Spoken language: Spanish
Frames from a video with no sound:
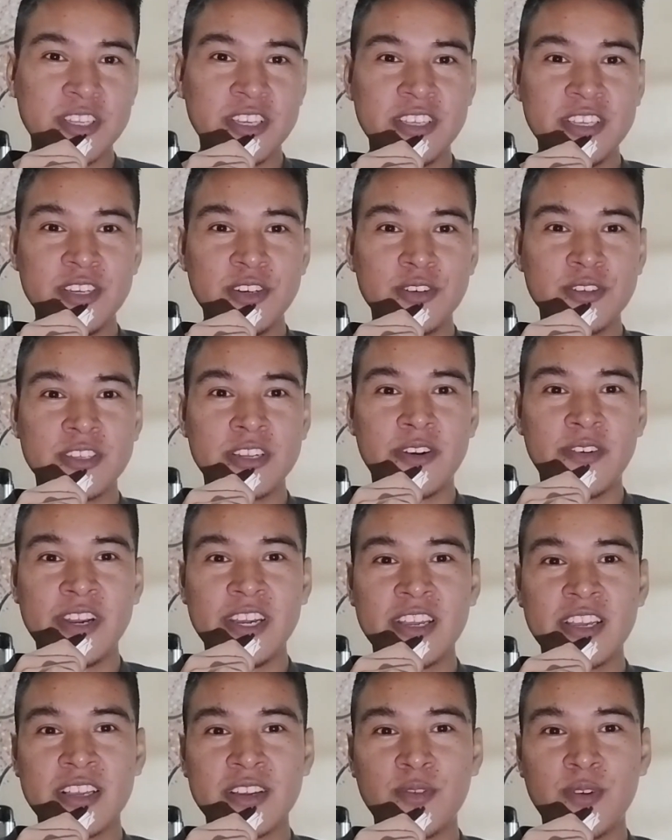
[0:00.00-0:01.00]
Como te digo,
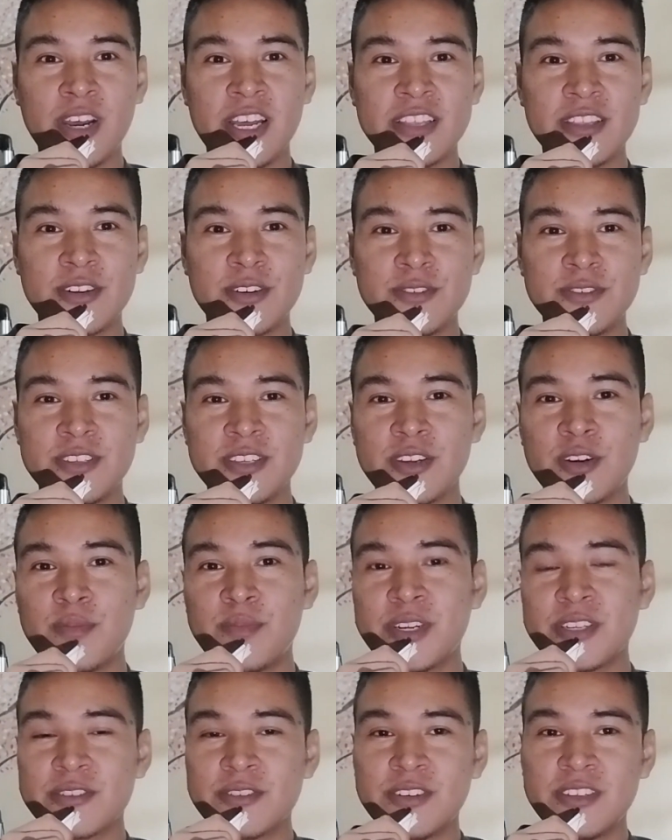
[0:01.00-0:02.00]
trabajan en cuatro o
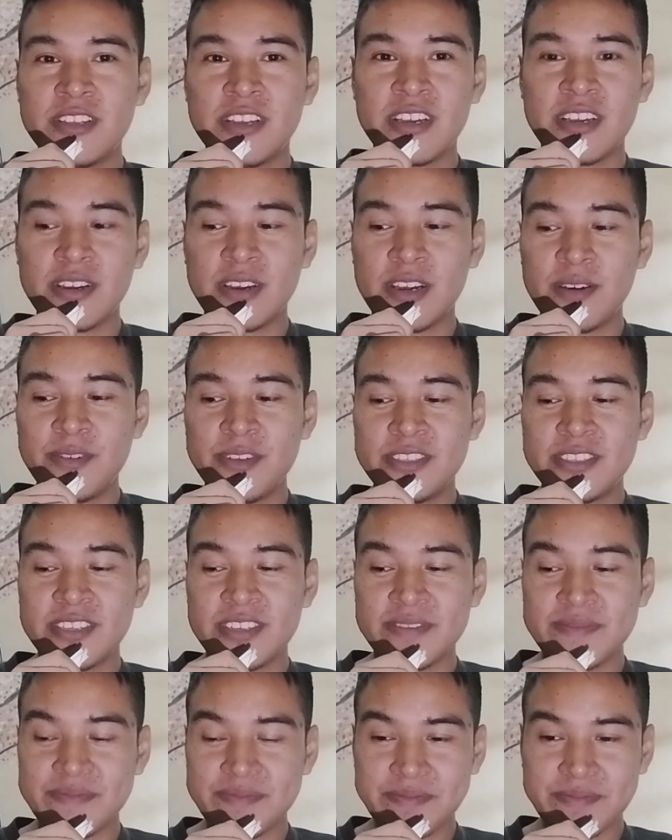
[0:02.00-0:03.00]
cinco personas a
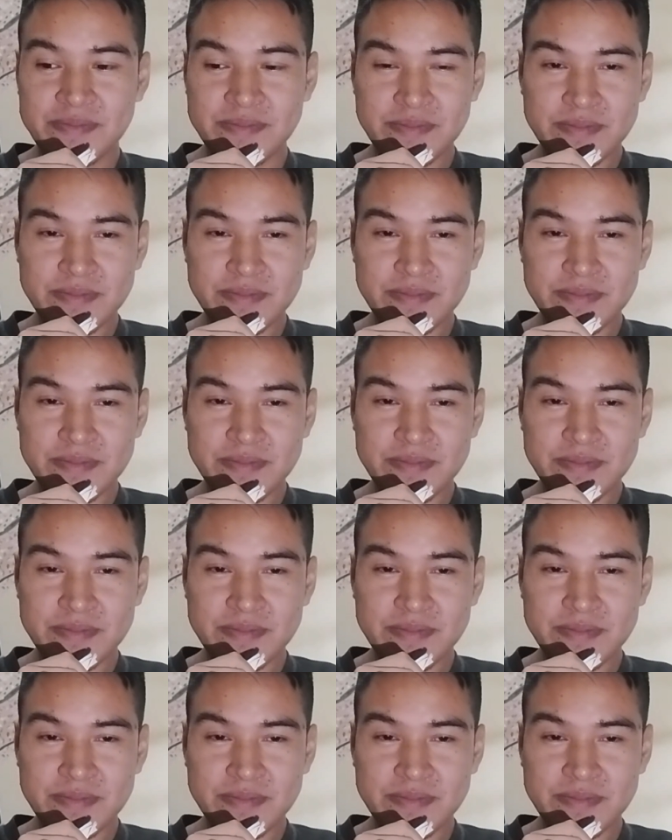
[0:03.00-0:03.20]
veces.